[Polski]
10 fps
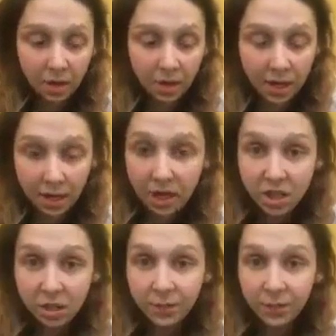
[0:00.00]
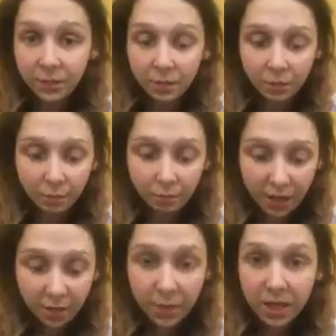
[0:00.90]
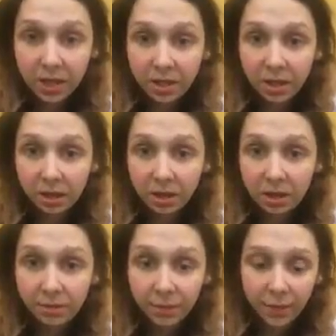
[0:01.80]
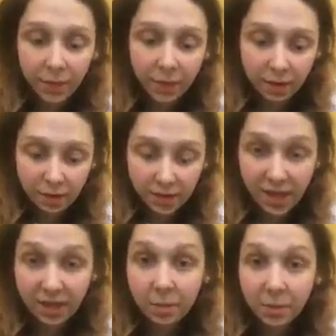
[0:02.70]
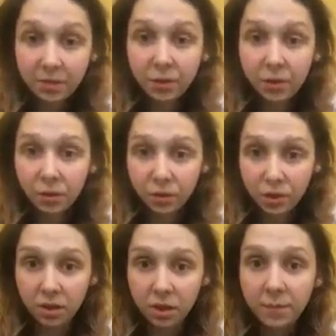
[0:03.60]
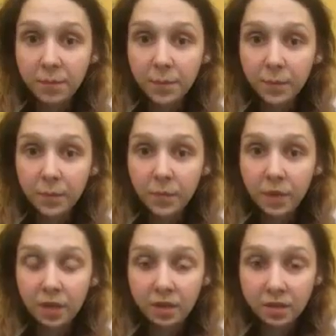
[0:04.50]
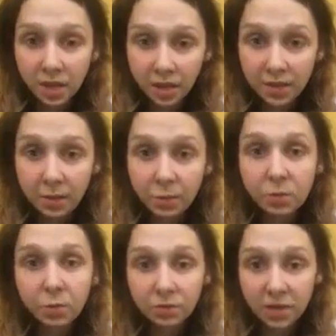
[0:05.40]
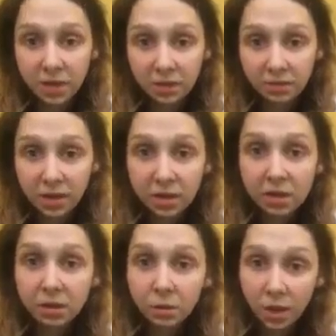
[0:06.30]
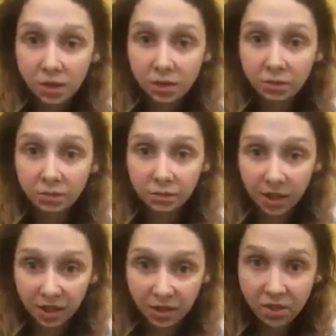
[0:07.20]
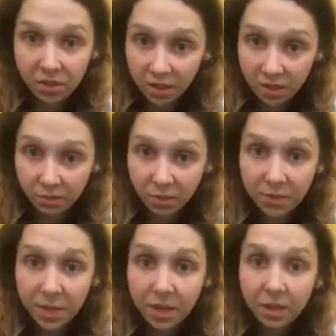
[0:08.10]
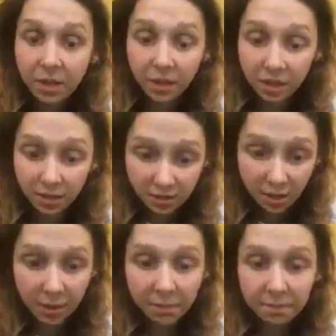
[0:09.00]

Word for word: Lekarze, panie pielęgniarki, sanepid w Krotoszynie – jest tak samo zbulwersowany sytuacją, w jakiej się znalazłam, jak ja sama.